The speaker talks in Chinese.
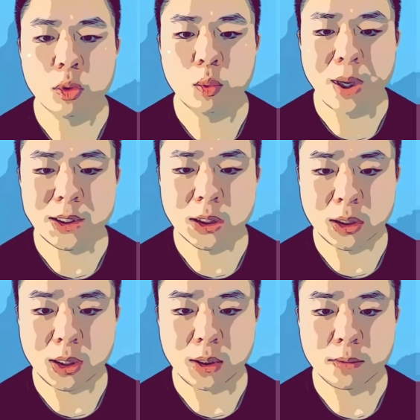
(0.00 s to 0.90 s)
完成
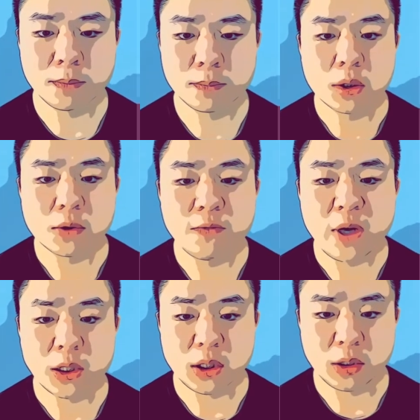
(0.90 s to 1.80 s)
体 the v
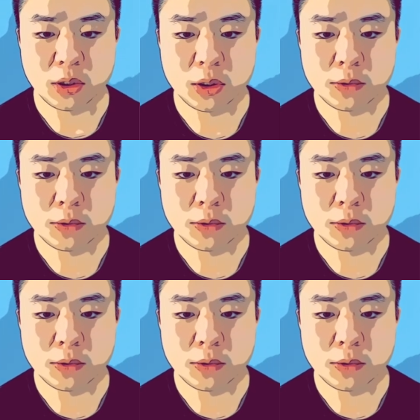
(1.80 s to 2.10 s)
i l l a g e